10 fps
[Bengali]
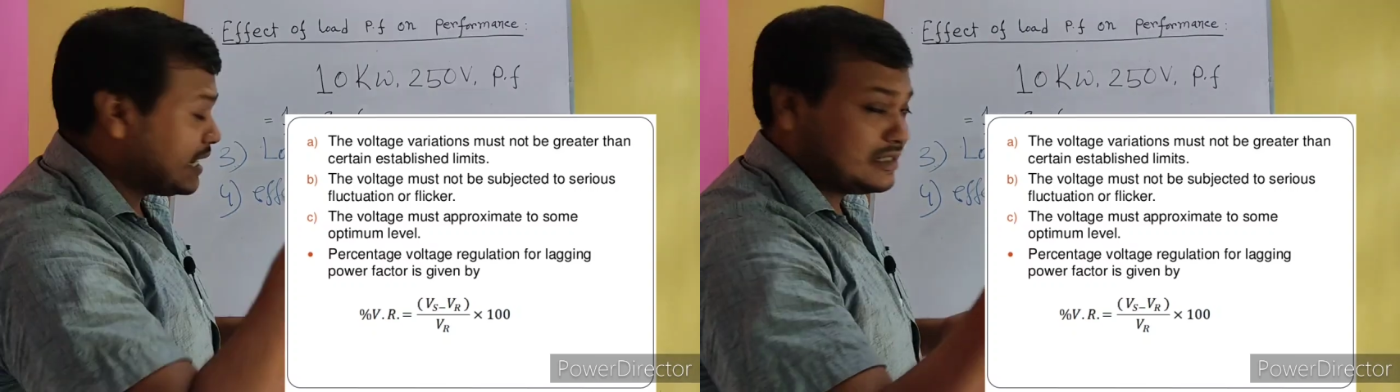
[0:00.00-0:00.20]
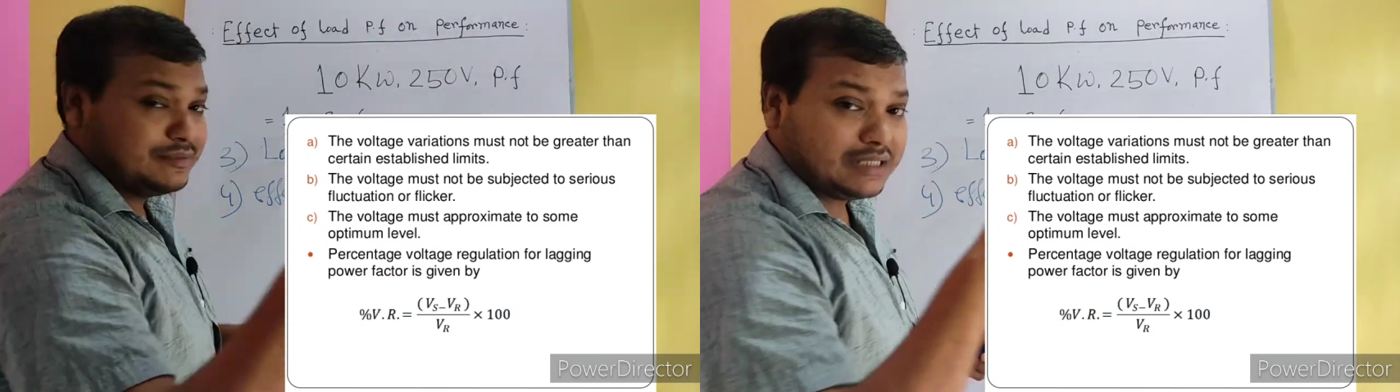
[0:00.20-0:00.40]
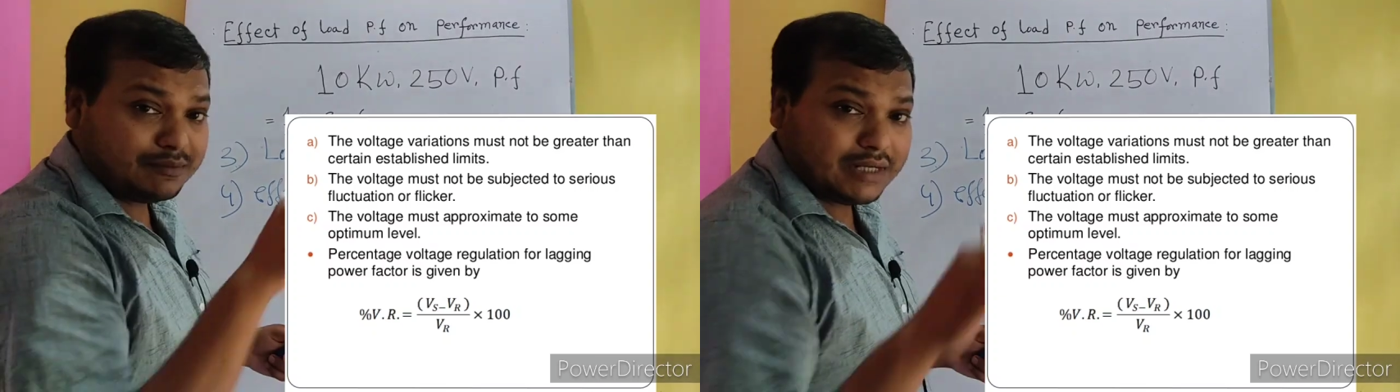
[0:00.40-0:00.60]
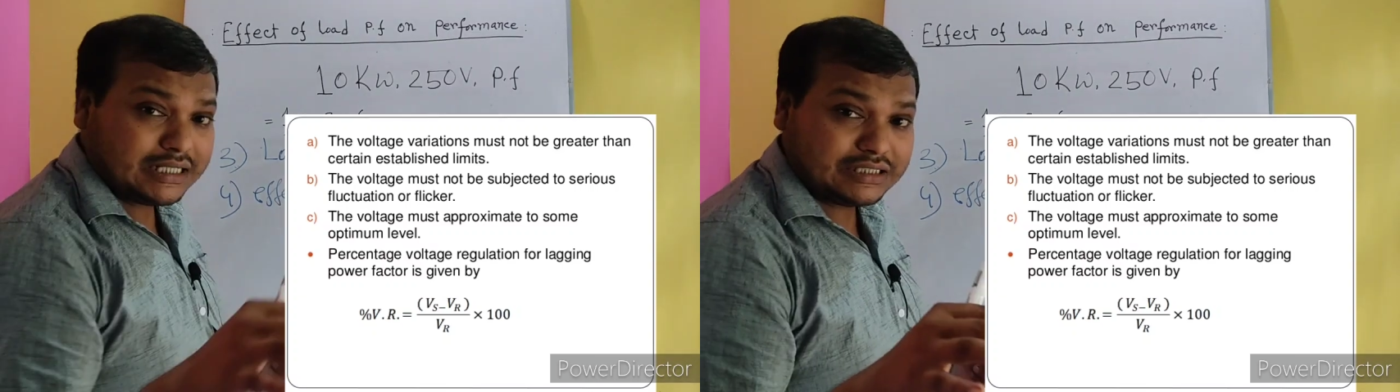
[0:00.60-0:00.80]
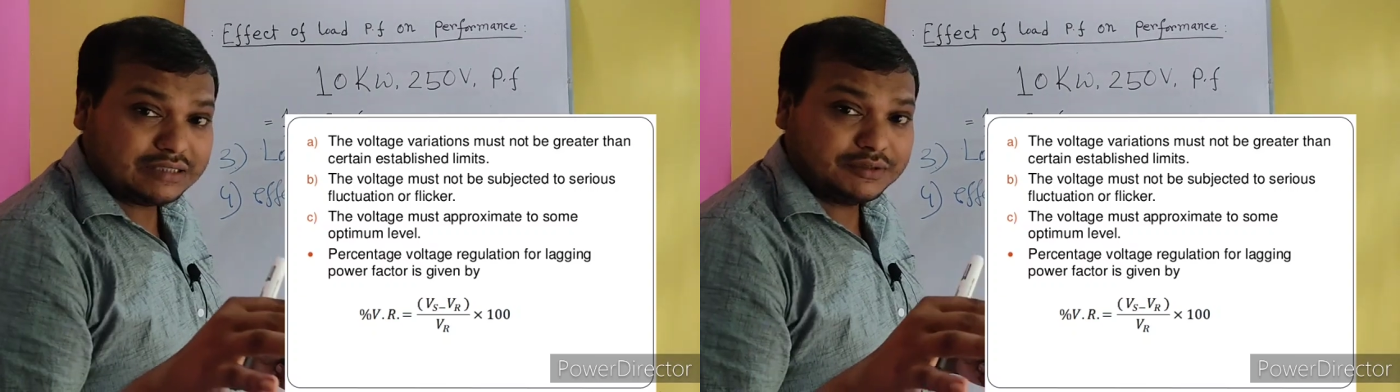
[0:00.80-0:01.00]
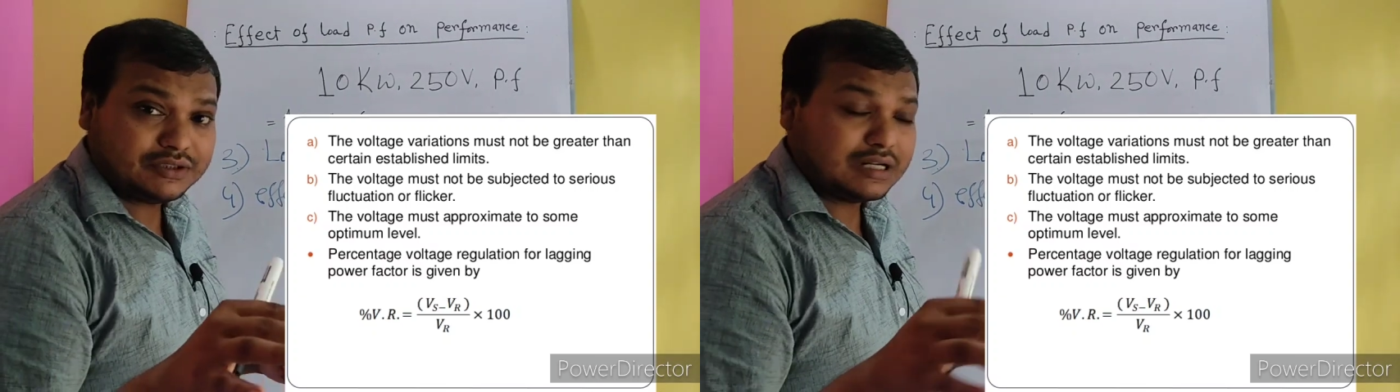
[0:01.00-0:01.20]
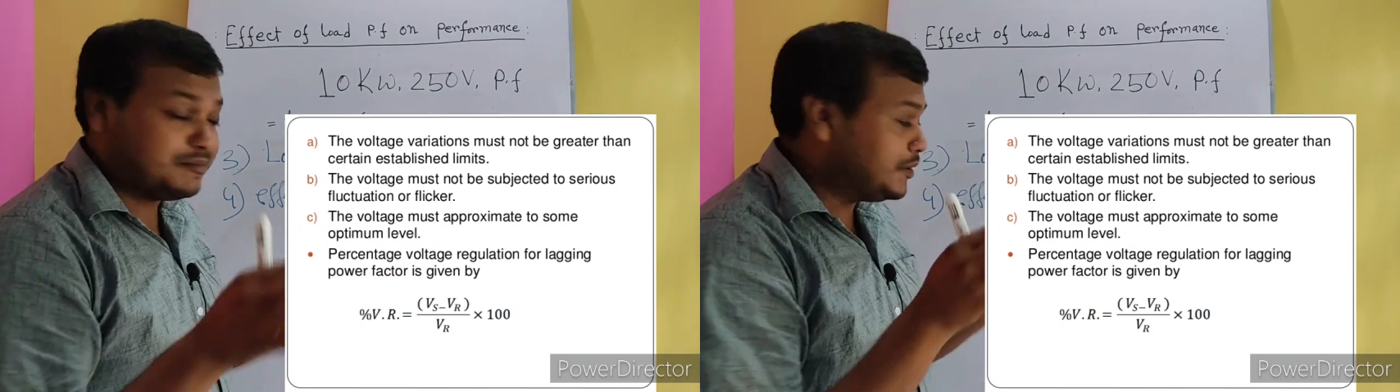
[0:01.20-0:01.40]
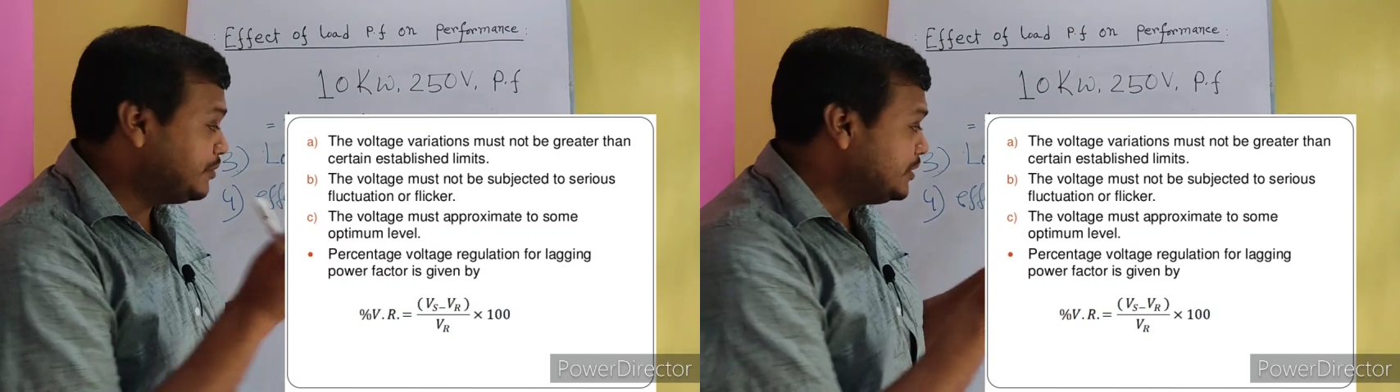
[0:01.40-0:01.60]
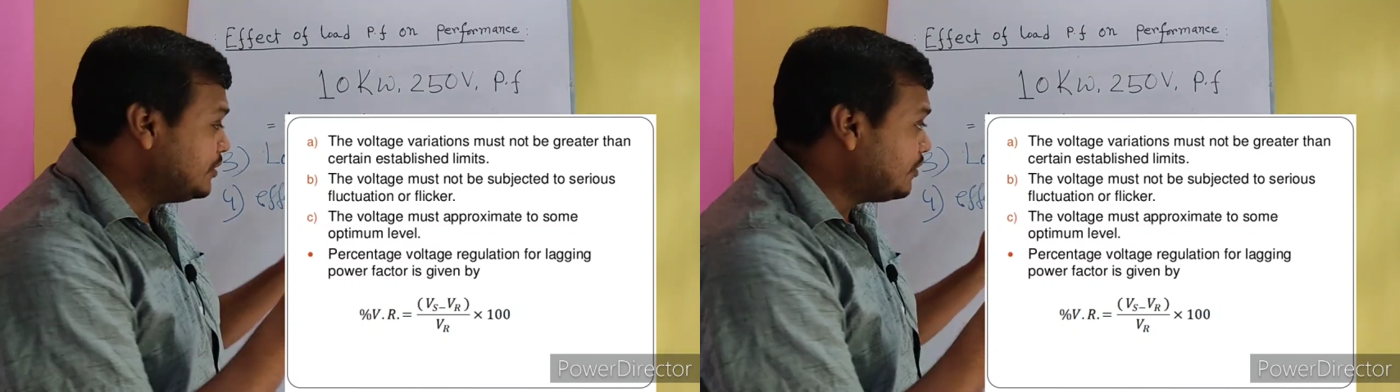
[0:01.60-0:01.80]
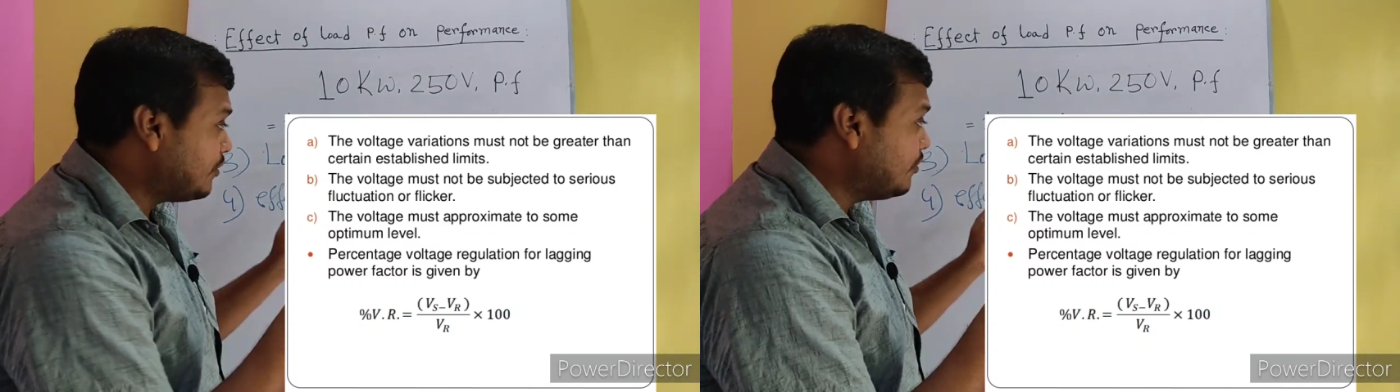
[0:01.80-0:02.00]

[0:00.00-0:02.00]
ট্রান্সমিশন বা ডিস্ট্রিবিউশনে বিভিন্ন